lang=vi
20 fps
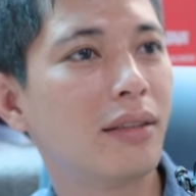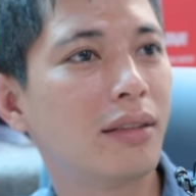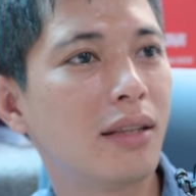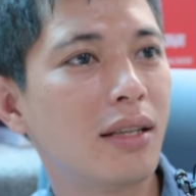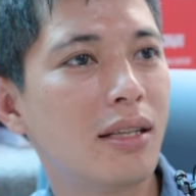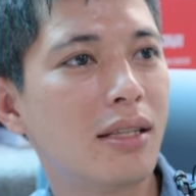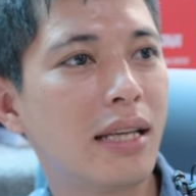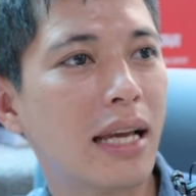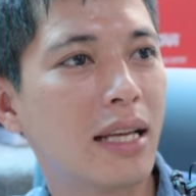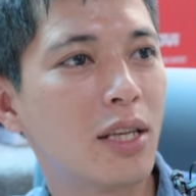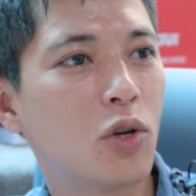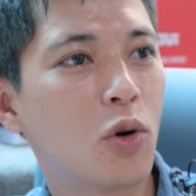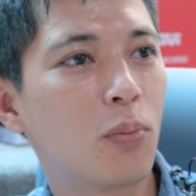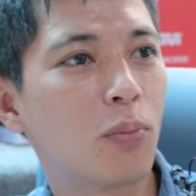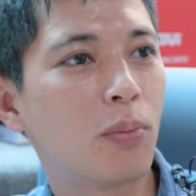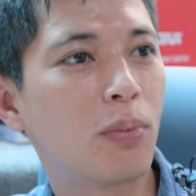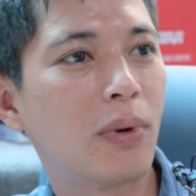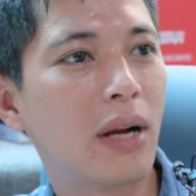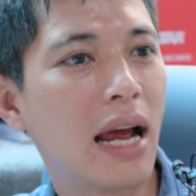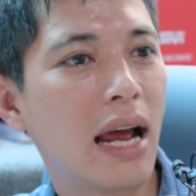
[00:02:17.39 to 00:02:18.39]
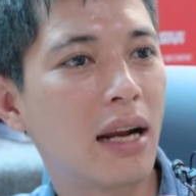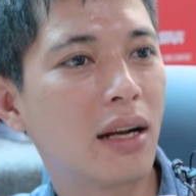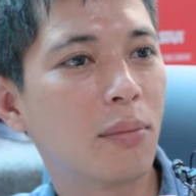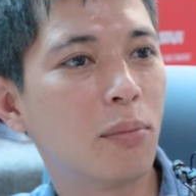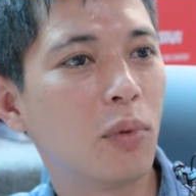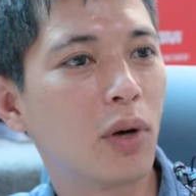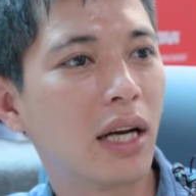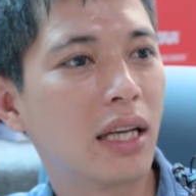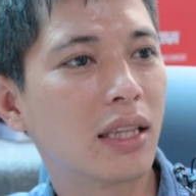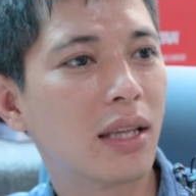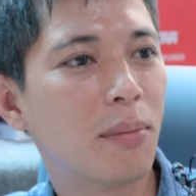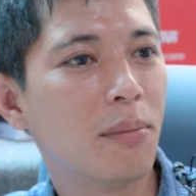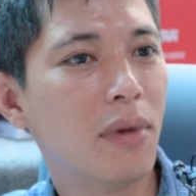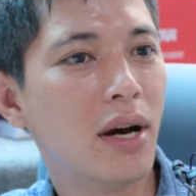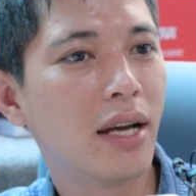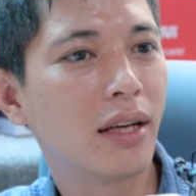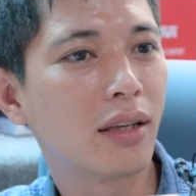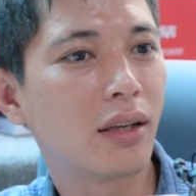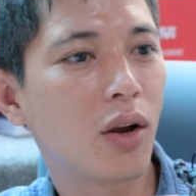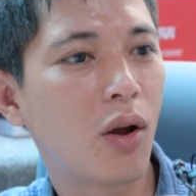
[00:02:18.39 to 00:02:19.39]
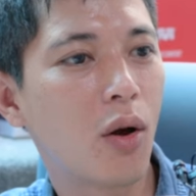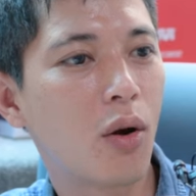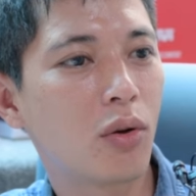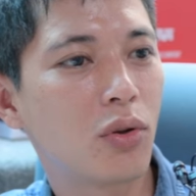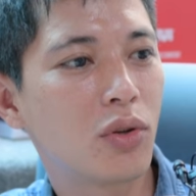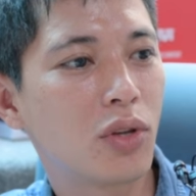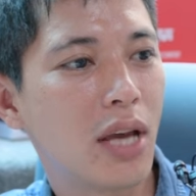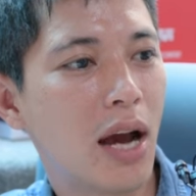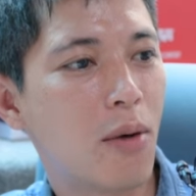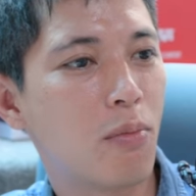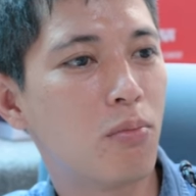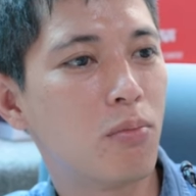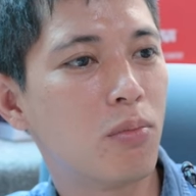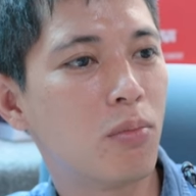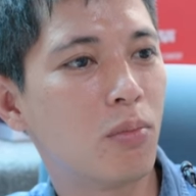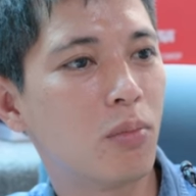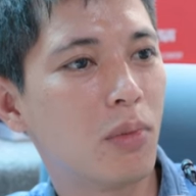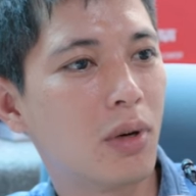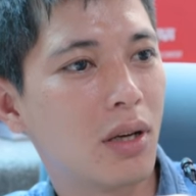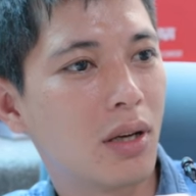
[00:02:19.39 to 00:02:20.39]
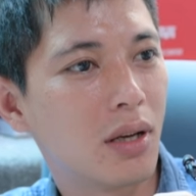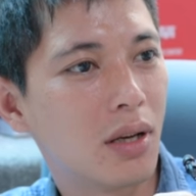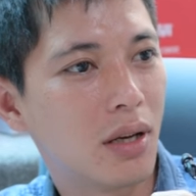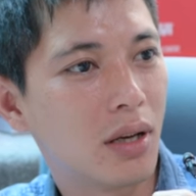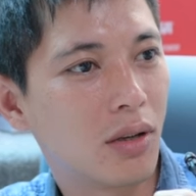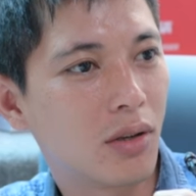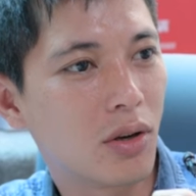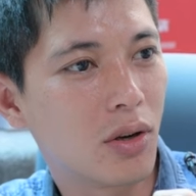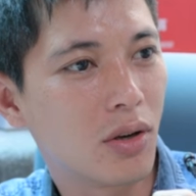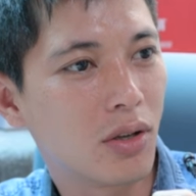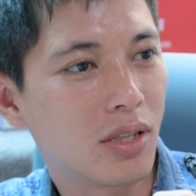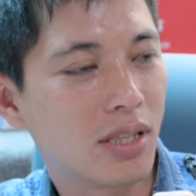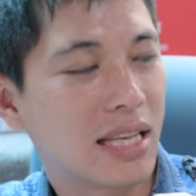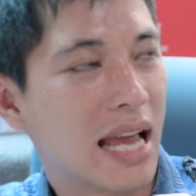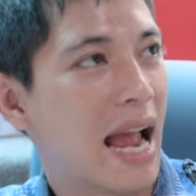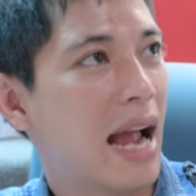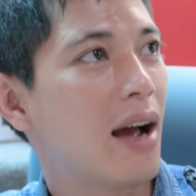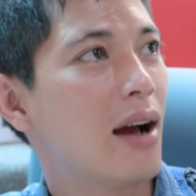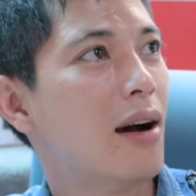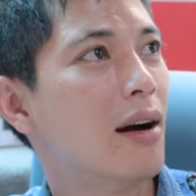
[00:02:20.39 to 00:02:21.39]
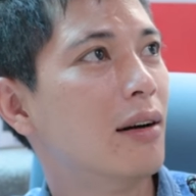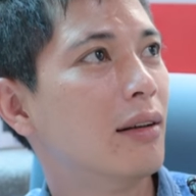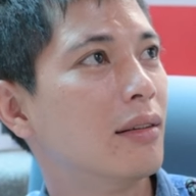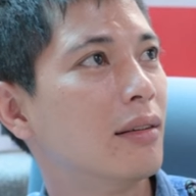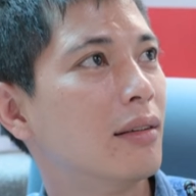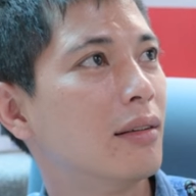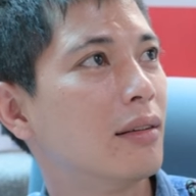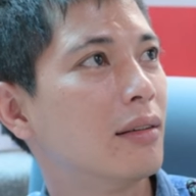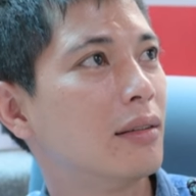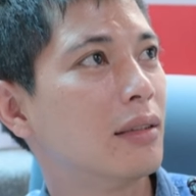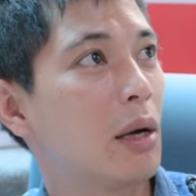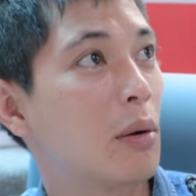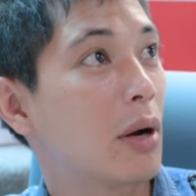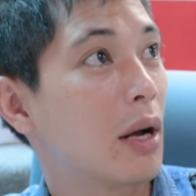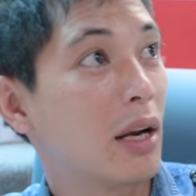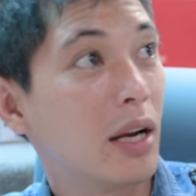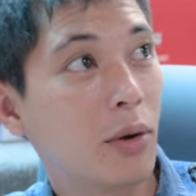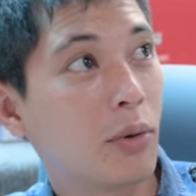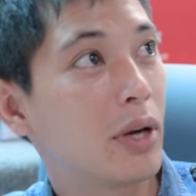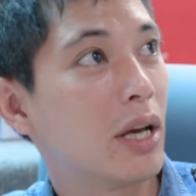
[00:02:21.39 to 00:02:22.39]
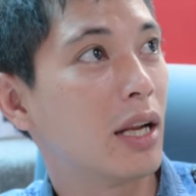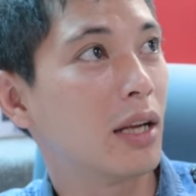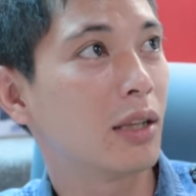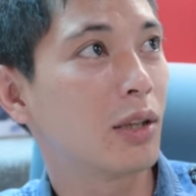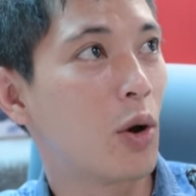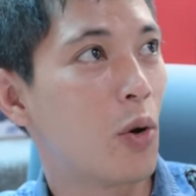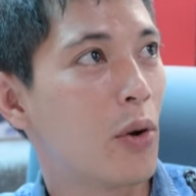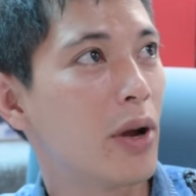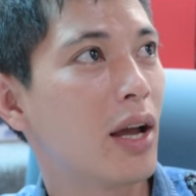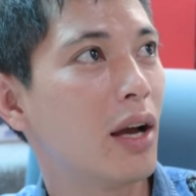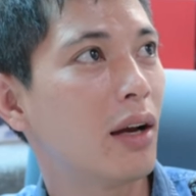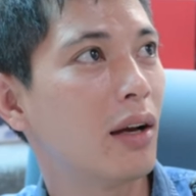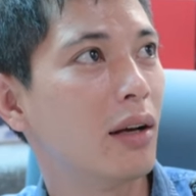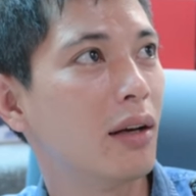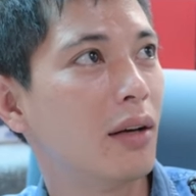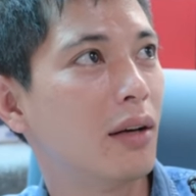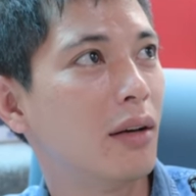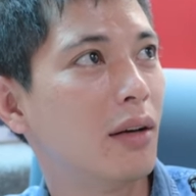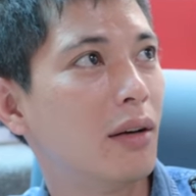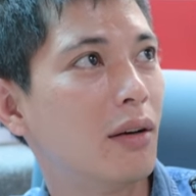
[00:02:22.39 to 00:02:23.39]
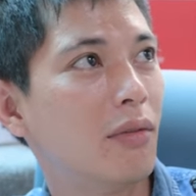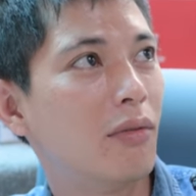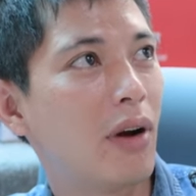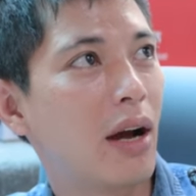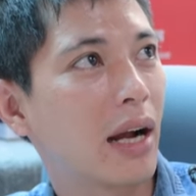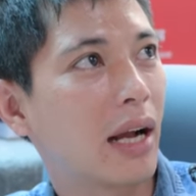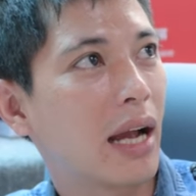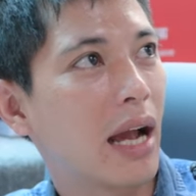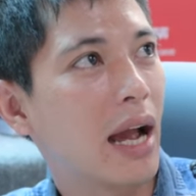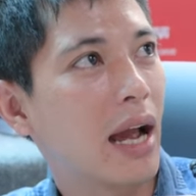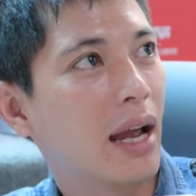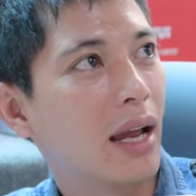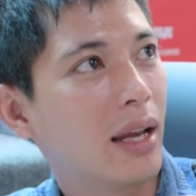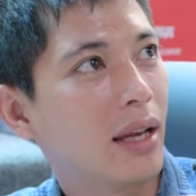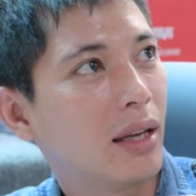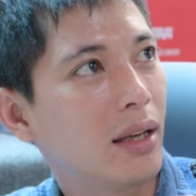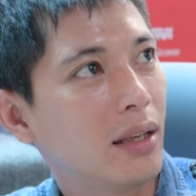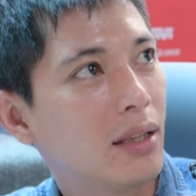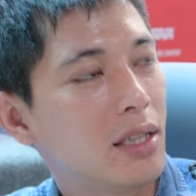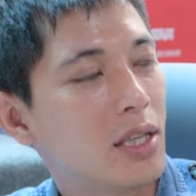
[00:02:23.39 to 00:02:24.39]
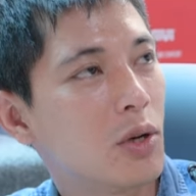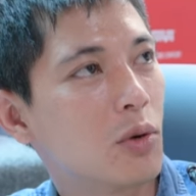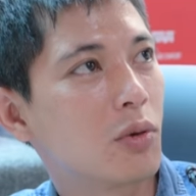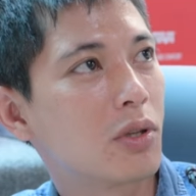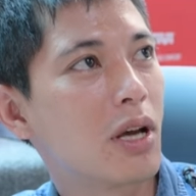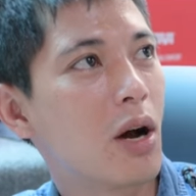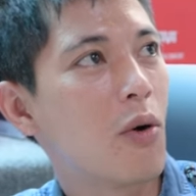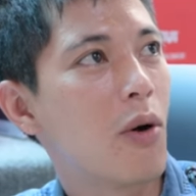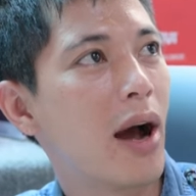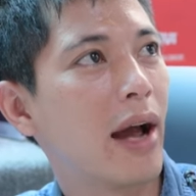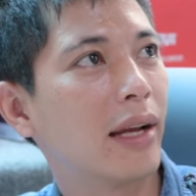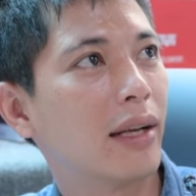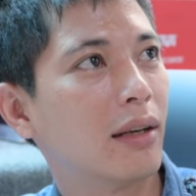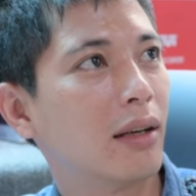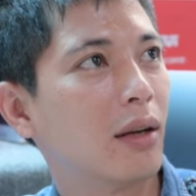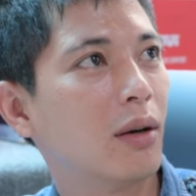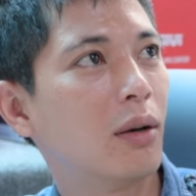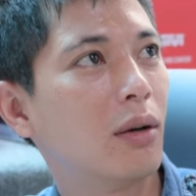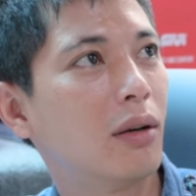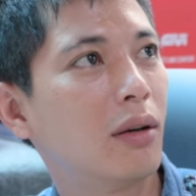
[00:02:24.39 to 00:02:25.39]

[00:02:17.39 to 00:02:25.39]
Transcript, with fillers: thì sẽ chụp ra được một cái tấm hình nó trong rồi sáng hơn trong cái điều kiện tối á và cái chiều sâu ảnh